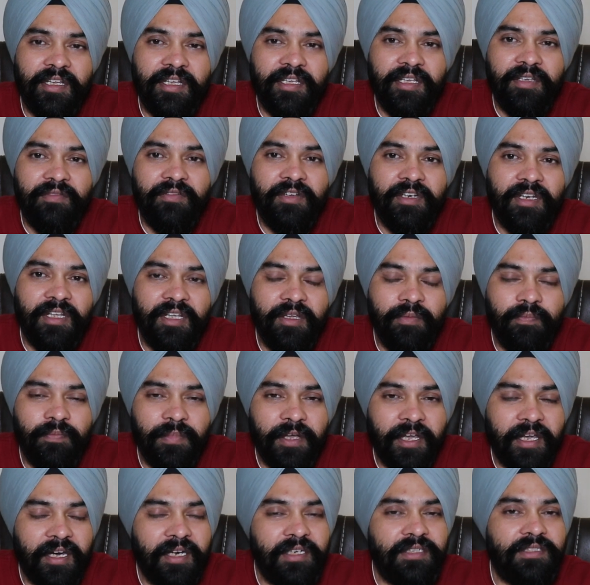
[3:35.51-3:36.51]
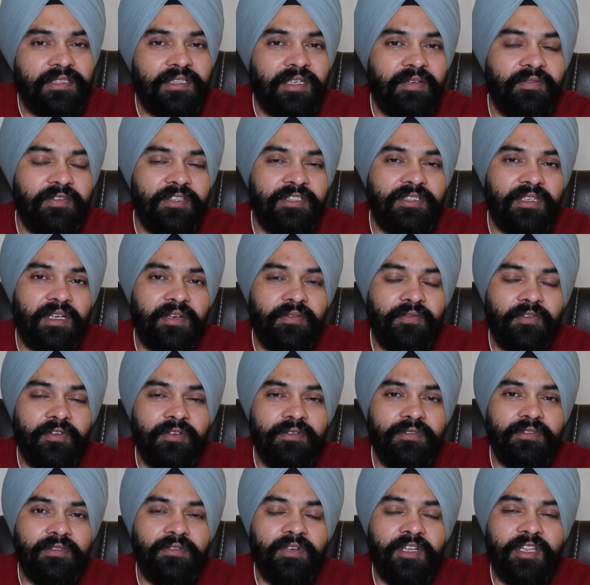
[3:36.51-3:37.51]
इवन कि पेरेंट्स के वीज़ा
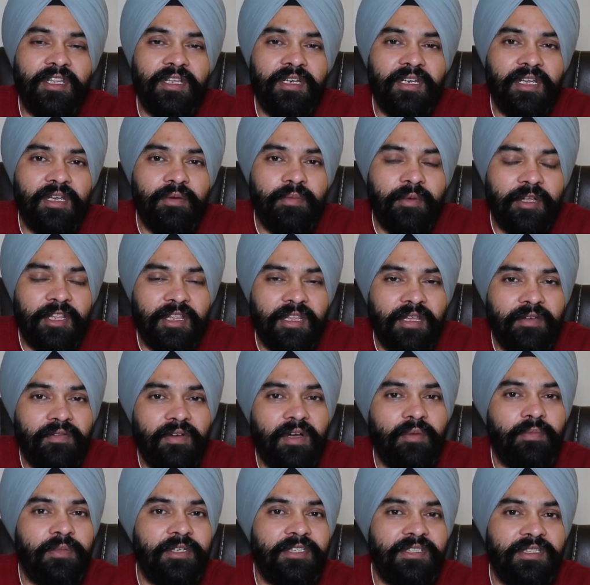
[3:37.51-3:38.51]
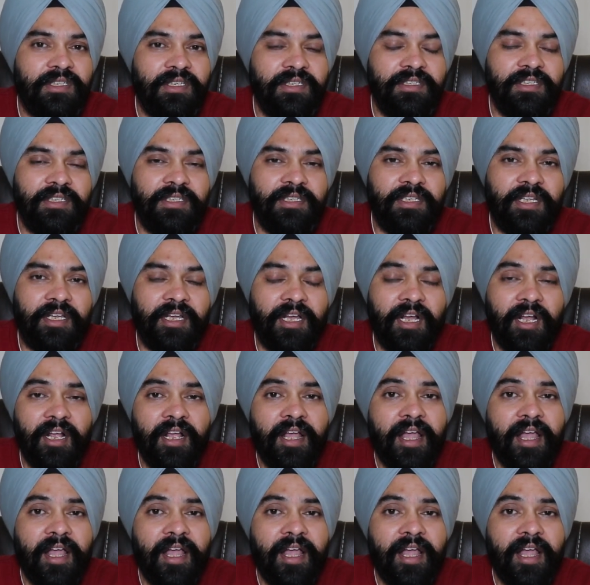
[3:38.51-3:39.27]
रिफ्यूज़ हुए जिनके बच्चे वहाँ पे सिटीजन थे